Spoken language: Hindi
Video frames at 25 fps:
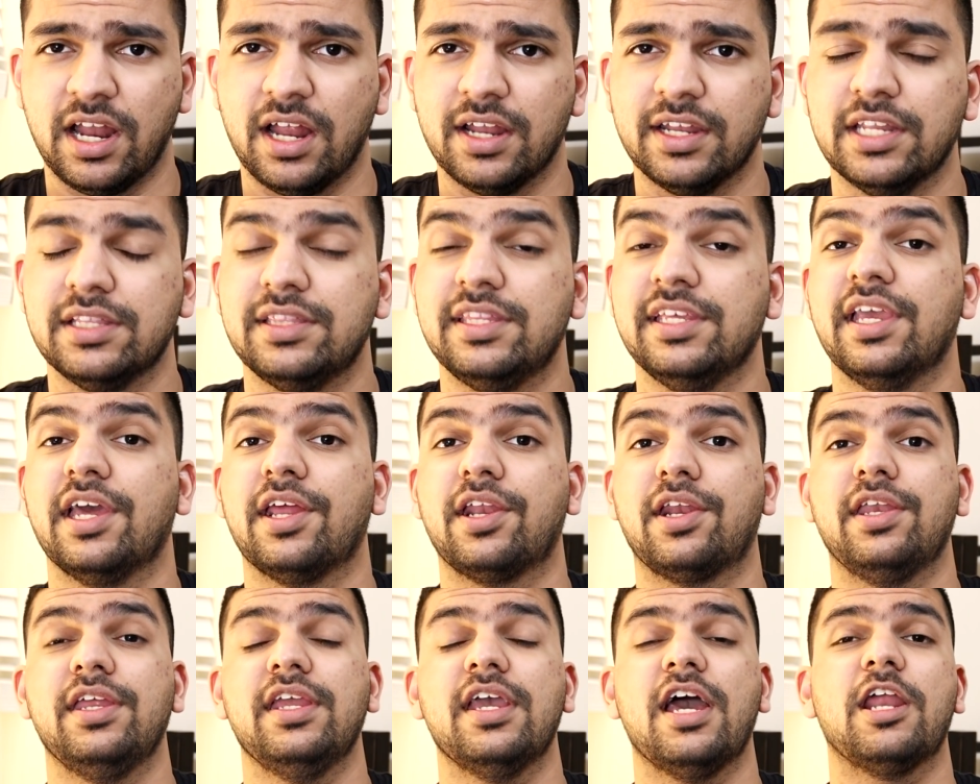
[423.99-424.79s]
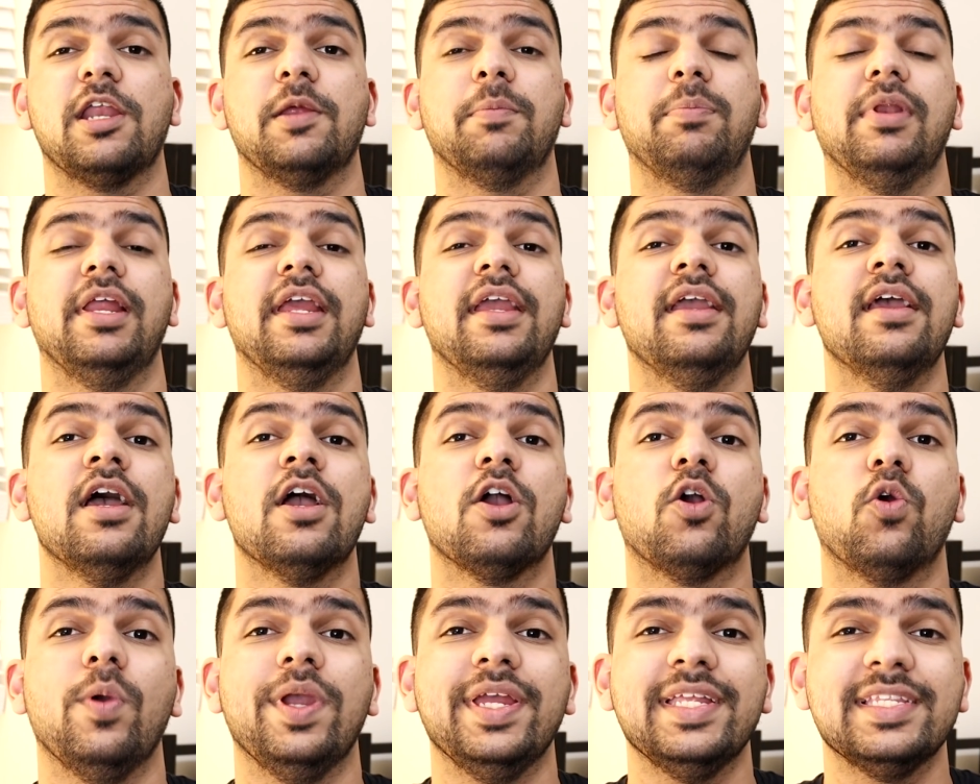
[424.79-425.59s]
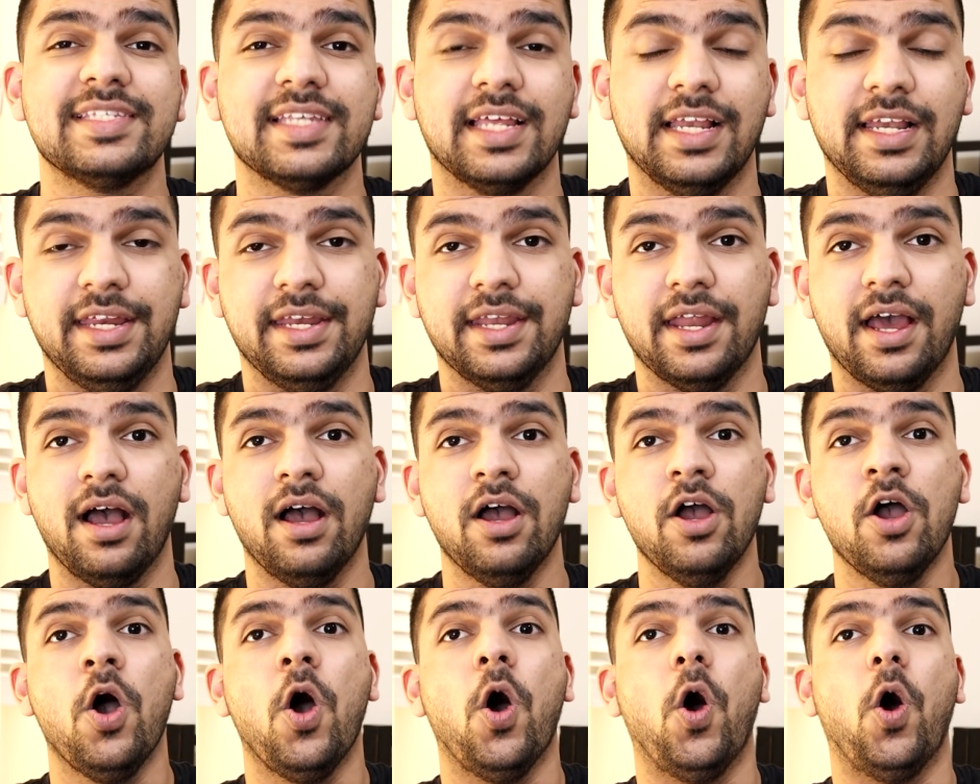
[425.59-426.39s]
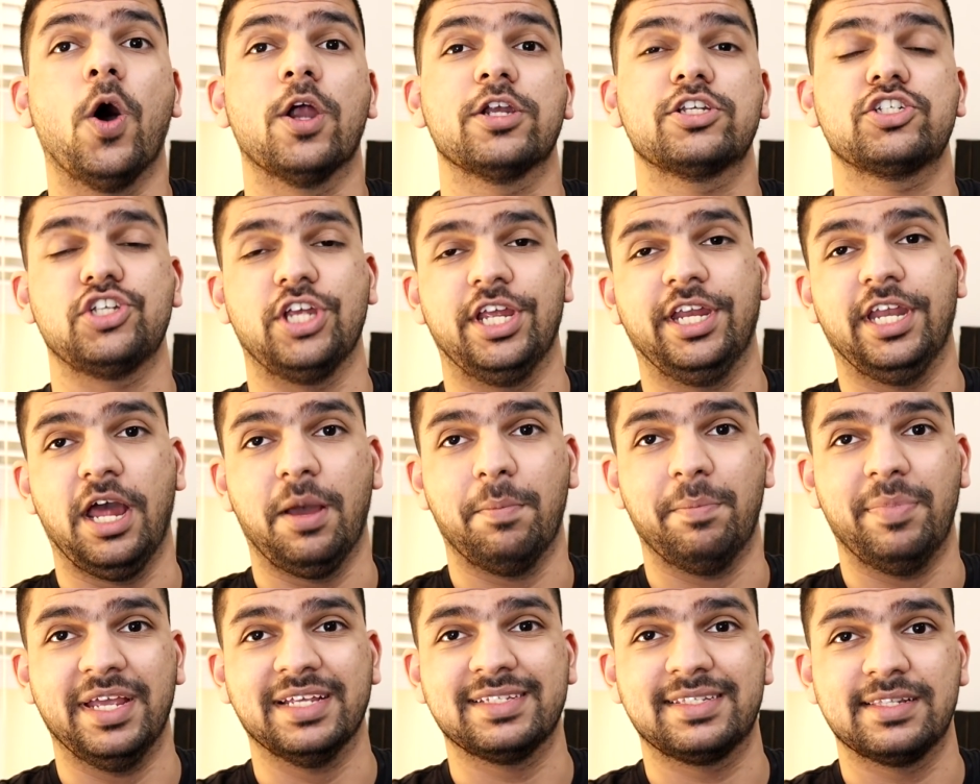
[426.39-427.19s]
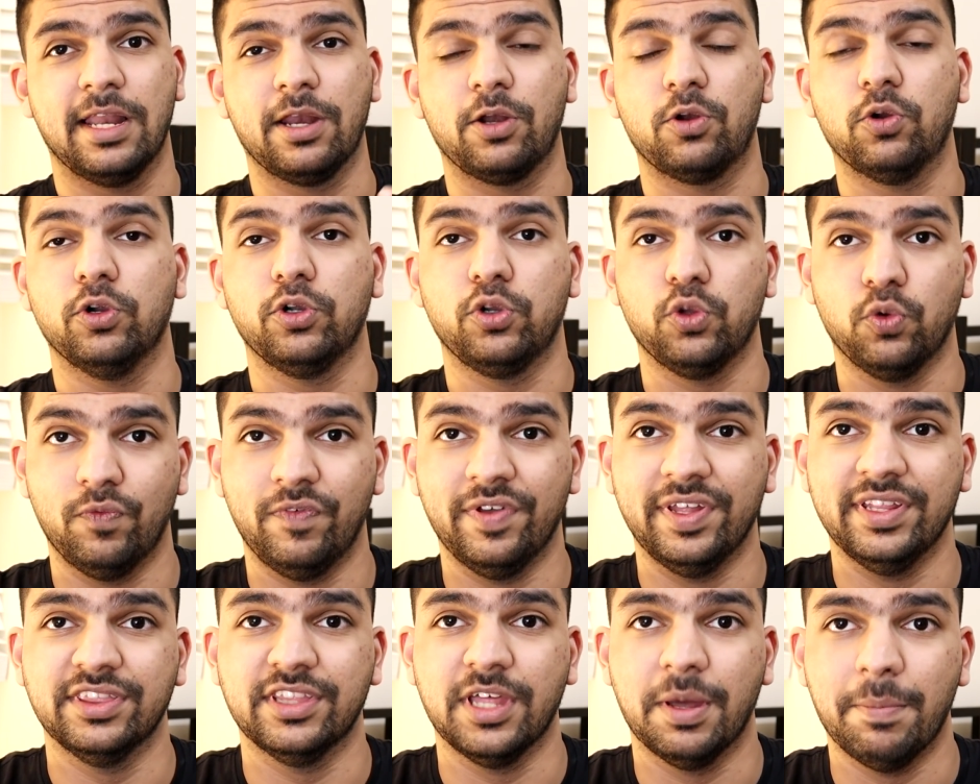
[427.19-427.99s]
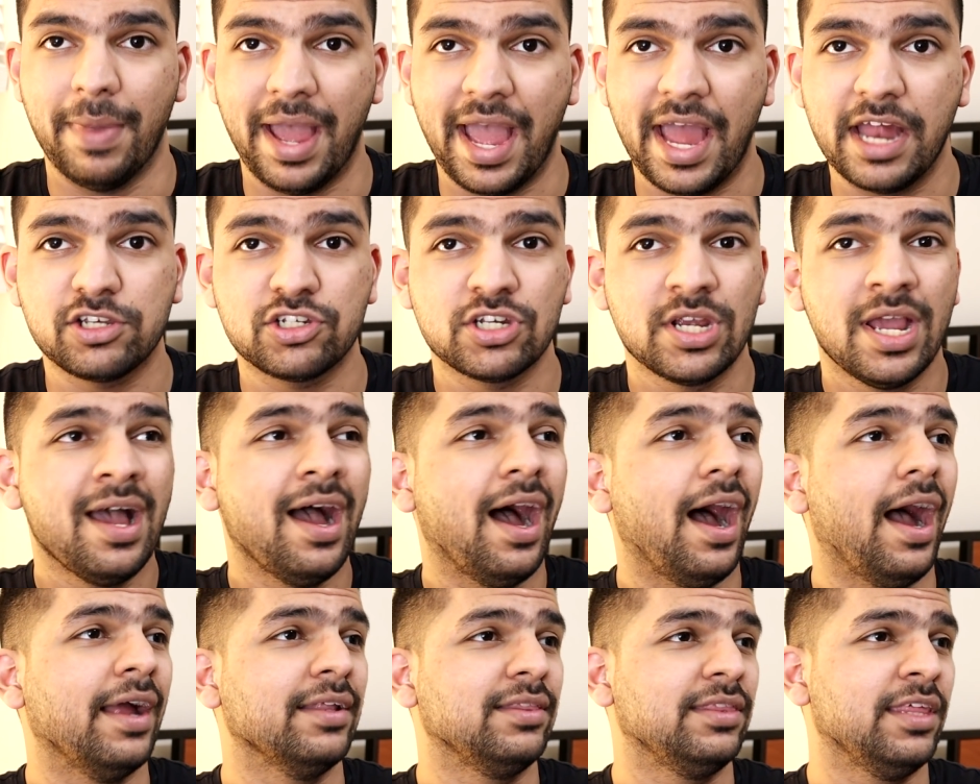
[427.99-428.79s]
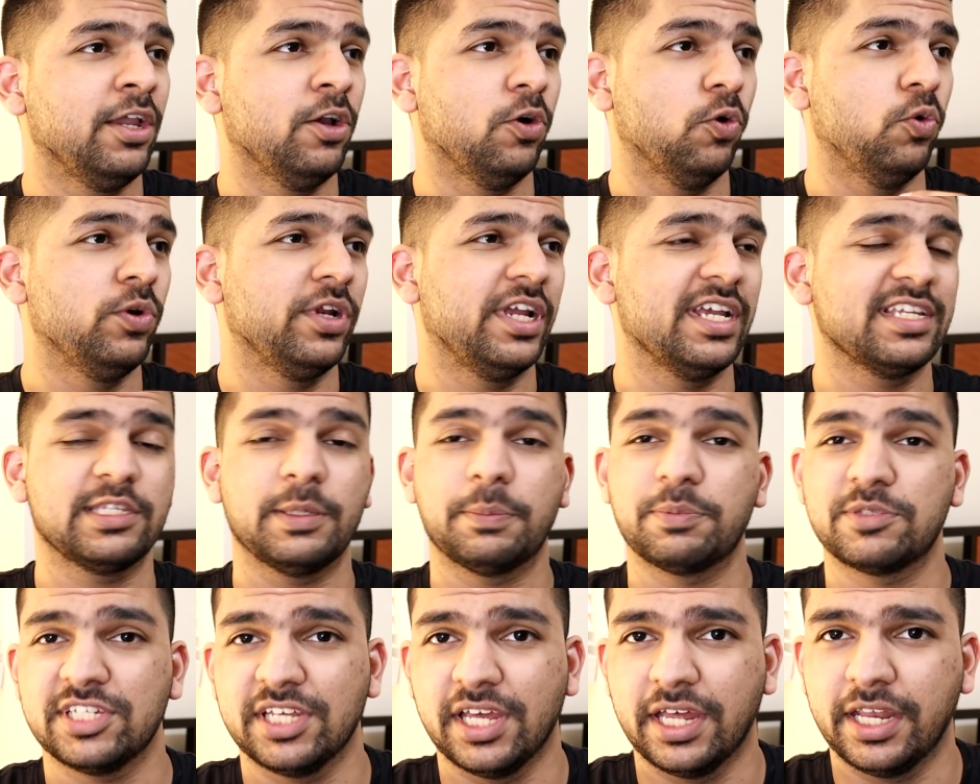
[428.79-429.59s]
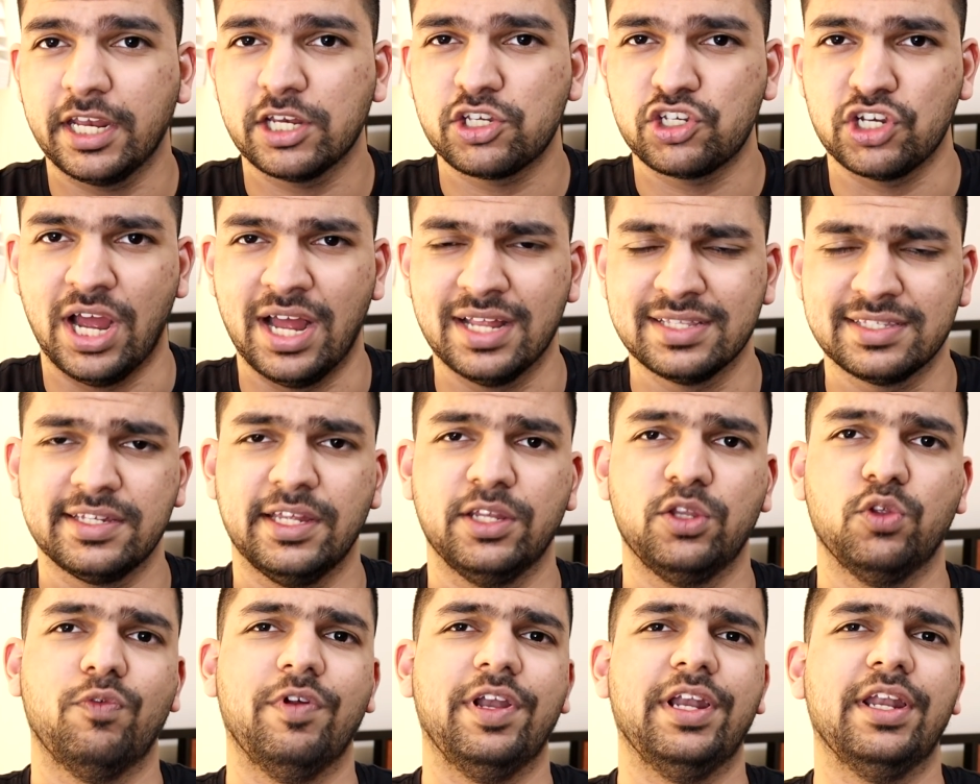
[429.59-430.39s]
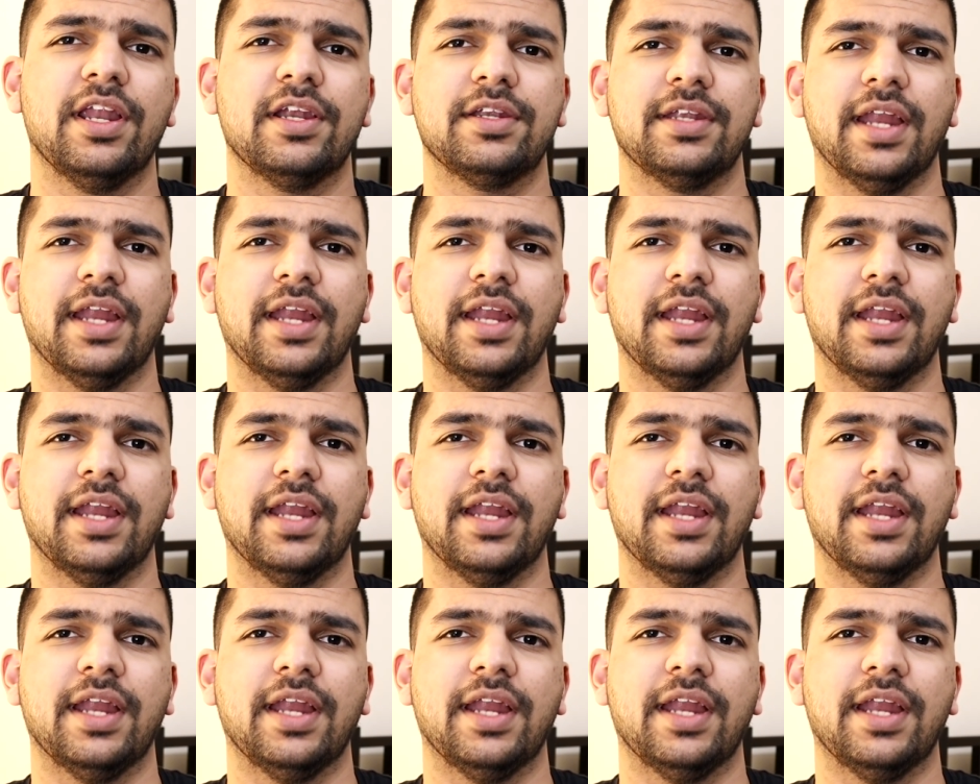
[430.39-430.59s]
हरा लेती है रिया रिपली क्वीन जेलिना और शेना बेसलर को टू विन द मैच आई थिंक उनके सबसे ज़्यादा चांस है टू विन द